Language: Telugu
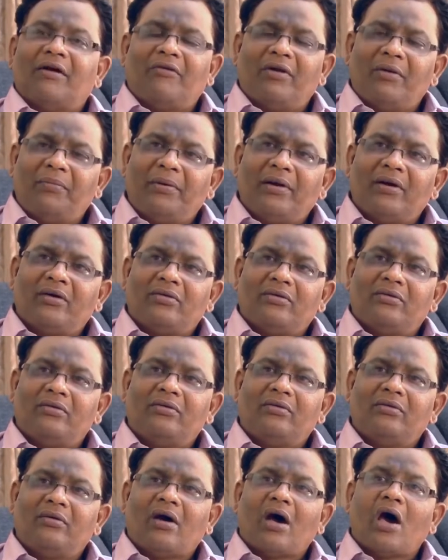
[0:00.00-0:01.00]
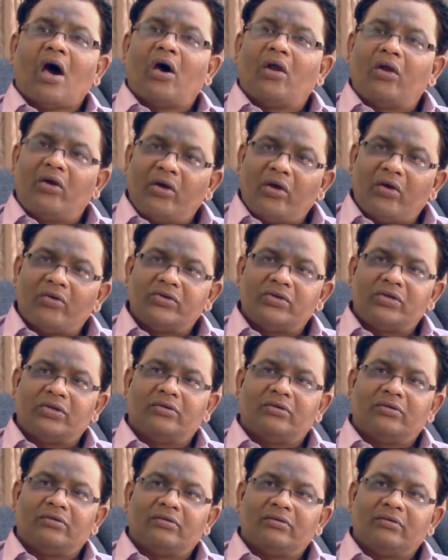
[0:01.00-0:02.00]
తమలపాకు ఆరోగ్య
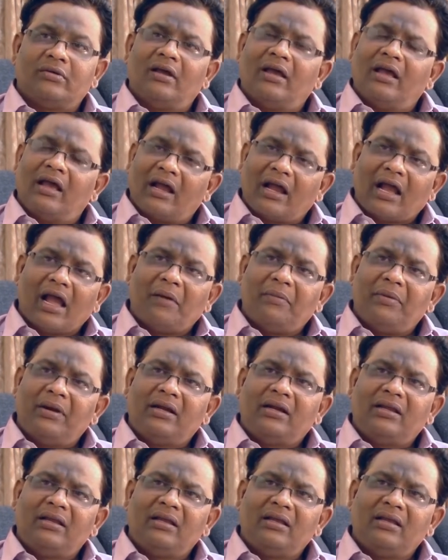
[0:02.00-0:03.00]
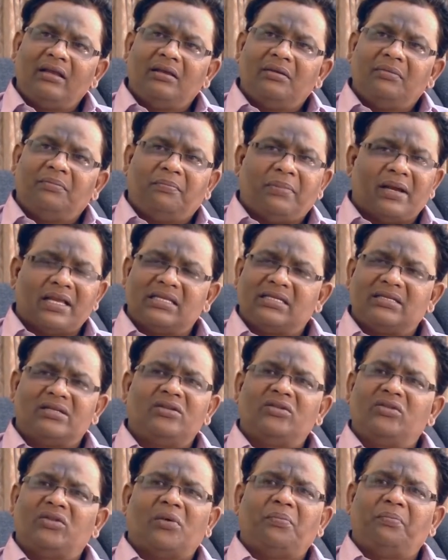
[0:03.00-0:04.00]
ఔషధం కాబట్టి
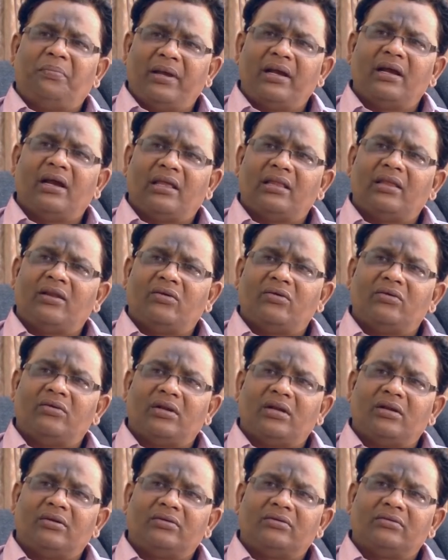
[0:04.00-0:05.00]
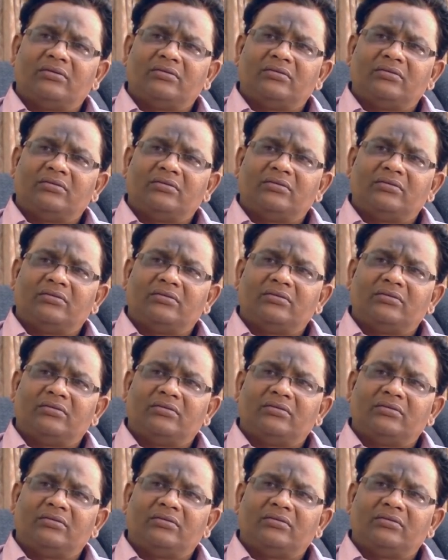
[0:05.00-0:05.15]
పంచడం తప్పేం కాదనుకుంటాను